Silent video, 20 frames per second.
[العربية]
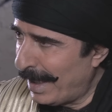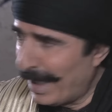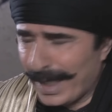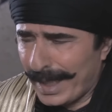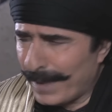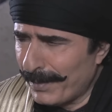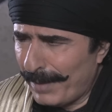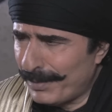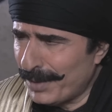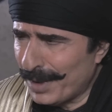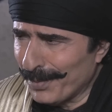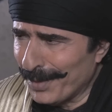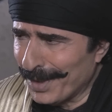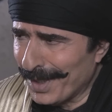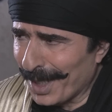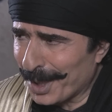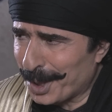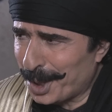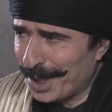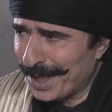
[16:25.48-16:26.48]
انا ما بدي
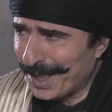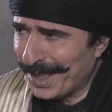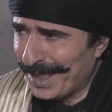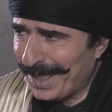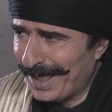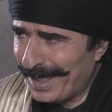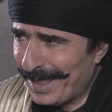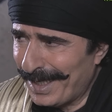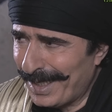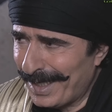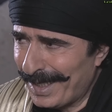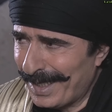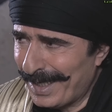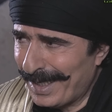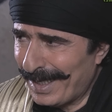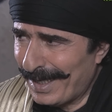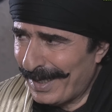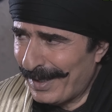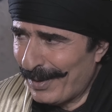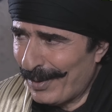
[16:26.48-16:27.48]
منك شيء
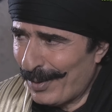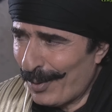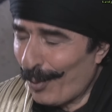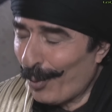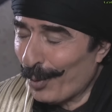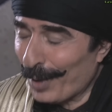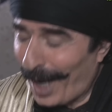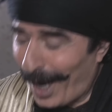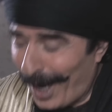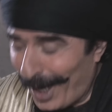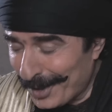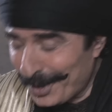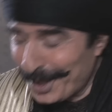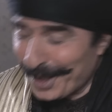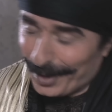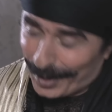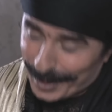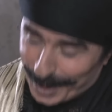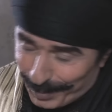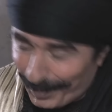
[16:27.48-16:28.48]
وراح
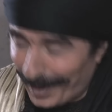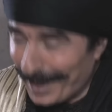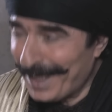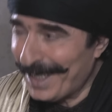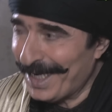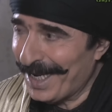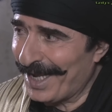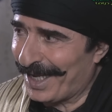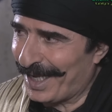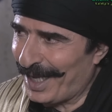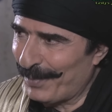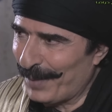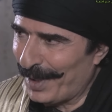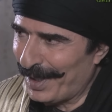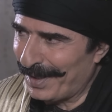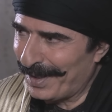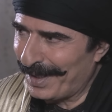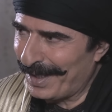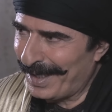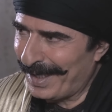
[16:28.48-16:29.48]
اعطيك عصمليه
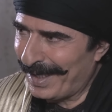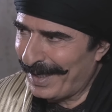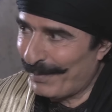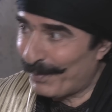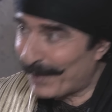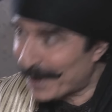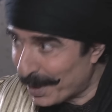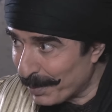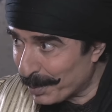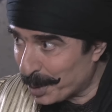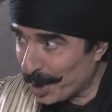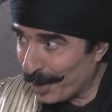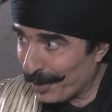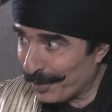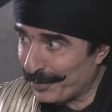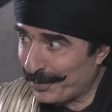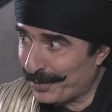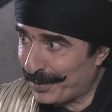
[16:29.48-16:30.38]
كمان بس بشرط